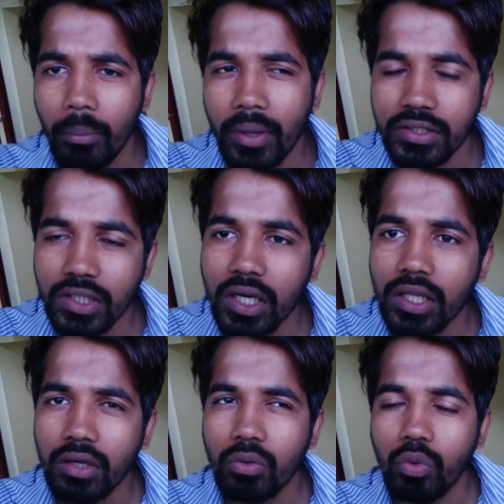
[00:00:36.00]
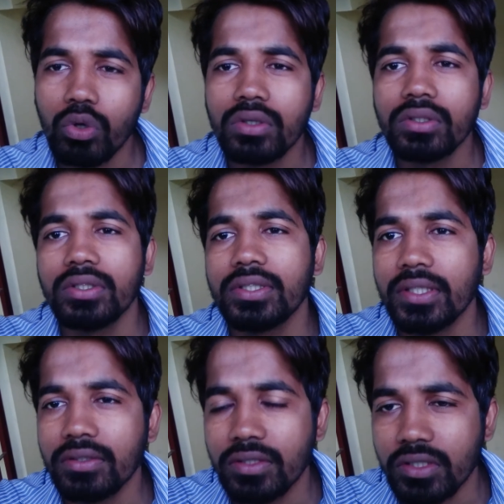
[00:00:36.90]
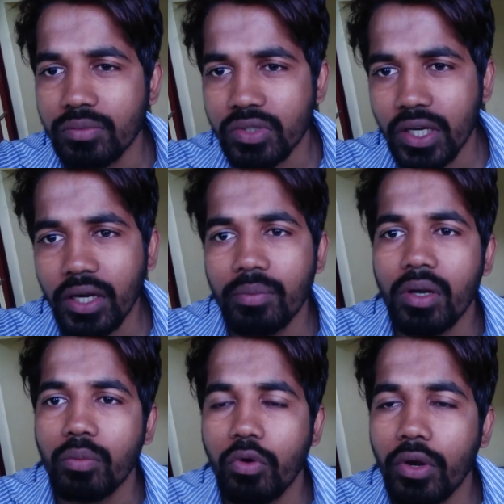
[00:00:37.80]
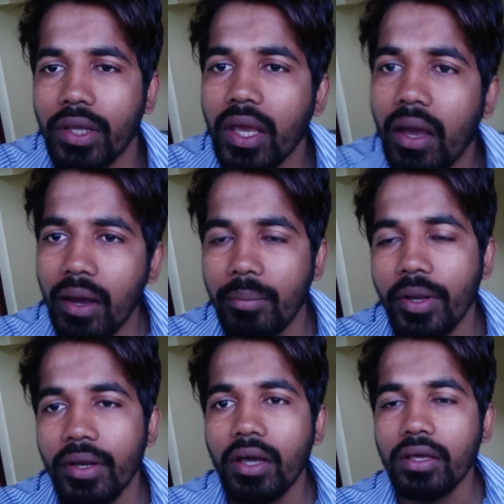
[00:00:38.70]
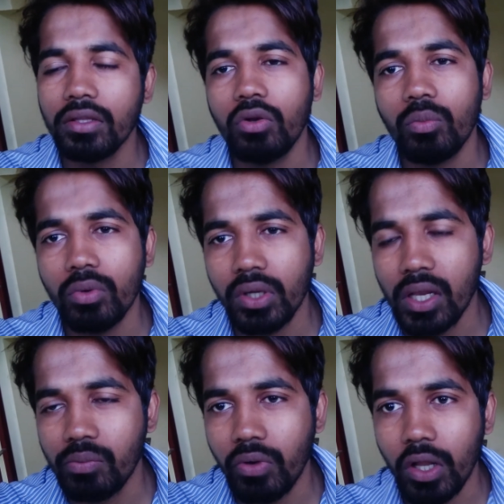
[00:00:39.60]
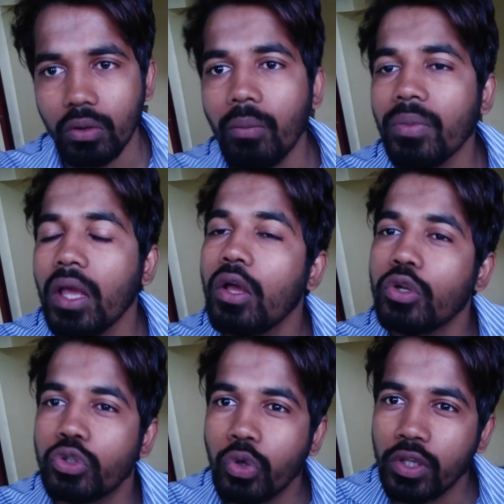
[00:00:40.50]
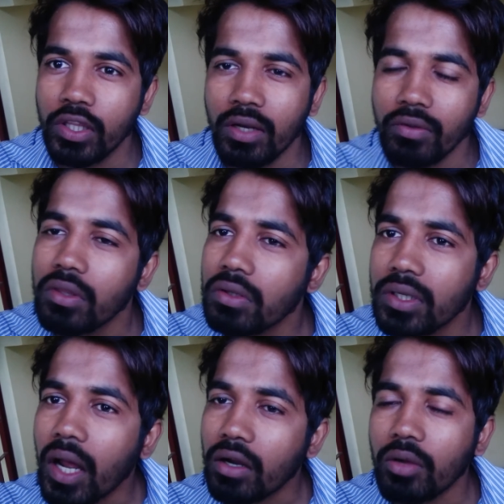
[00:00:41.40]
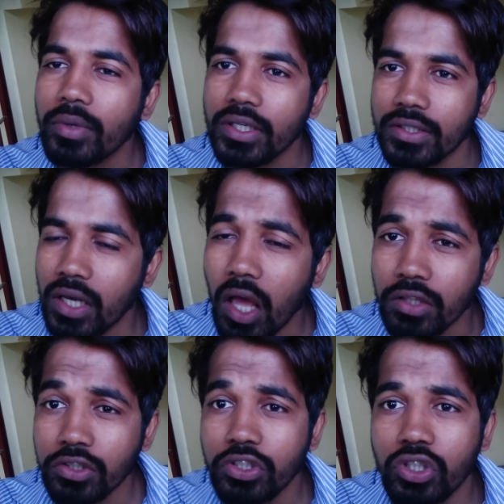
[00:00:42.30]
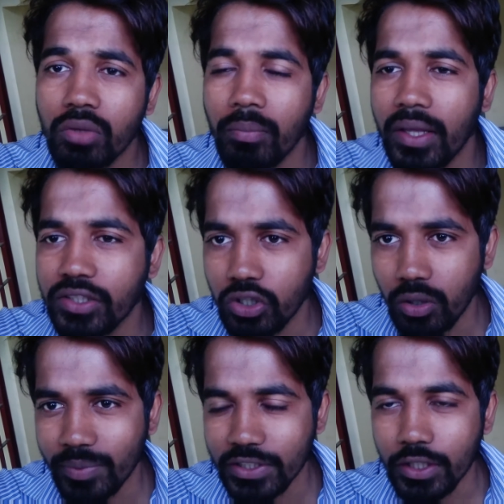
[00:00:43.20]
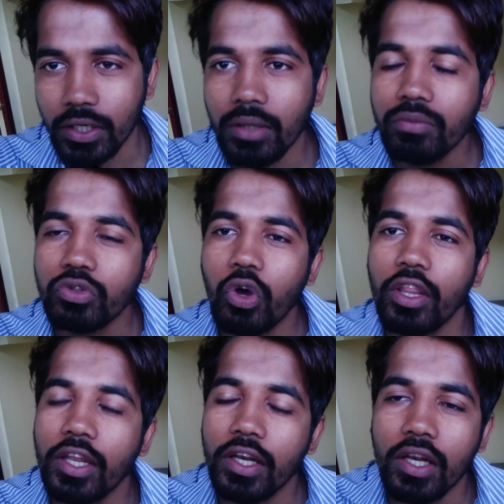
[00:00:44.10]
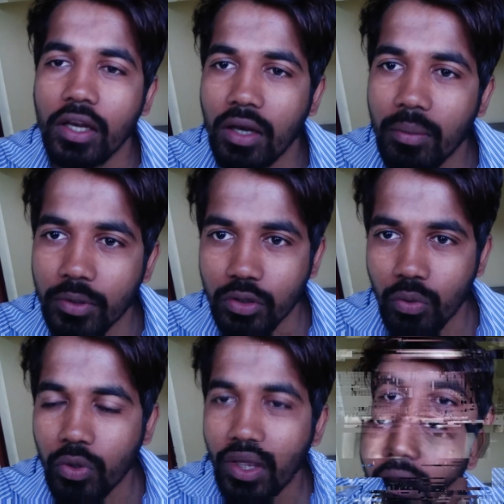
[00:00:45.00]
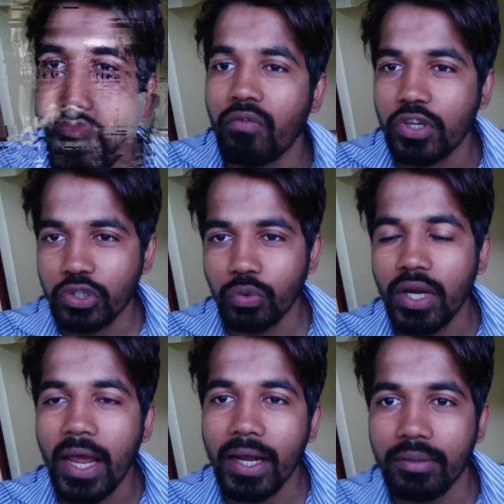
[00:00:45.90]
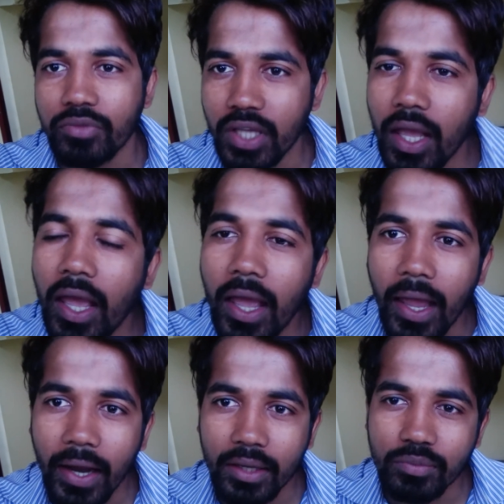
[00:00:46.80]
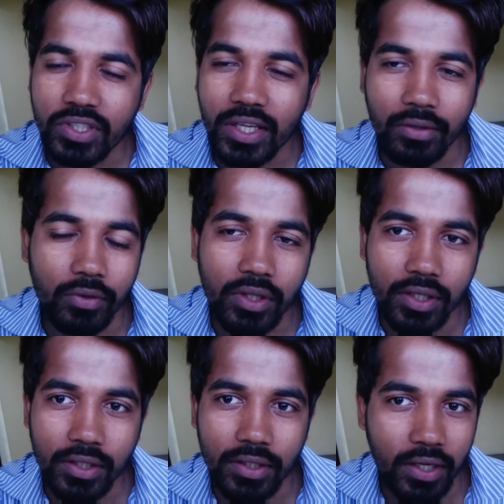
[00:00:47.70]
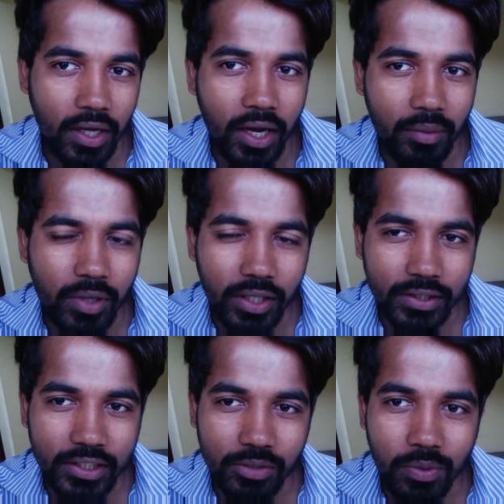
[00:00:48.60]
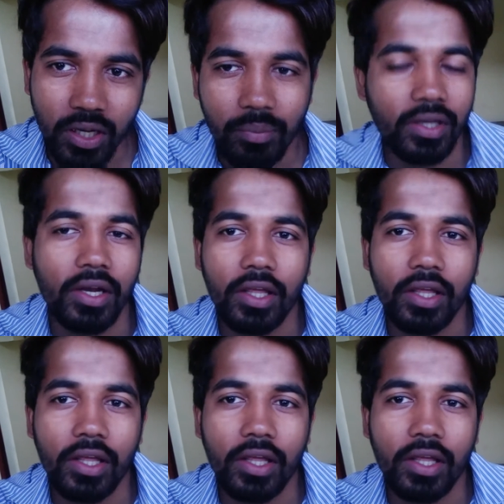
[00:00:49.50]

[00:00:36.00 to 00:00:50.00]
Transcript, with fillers: மேஜராக நீங்கள் ஓன் டிசைன் சிஸ்டம்ஸ் க்ரியேட் பண்ண போகிறீங்க அப்படின்னா இது ரொம்ப ஹெல்ப்ஃபுல்லாக இருக்கும் ஸோ இதில் வந்து அட்டாமிக் டிசைனில் அஞ்சு மேஜர் டாபிக்ஸ் இருக்குது ஸோ அது என்னென்னு நல்லா பார்த்துருவோம் ஃபர்ஸ்ட் ஒன் ஆட்டம்ஸ் ஆட்டம்ஸ்ங்கிறது வந்து அனைவரும் நீங்கள் கெஸ்ட் பண்ணியிருப்பீங்கன்னு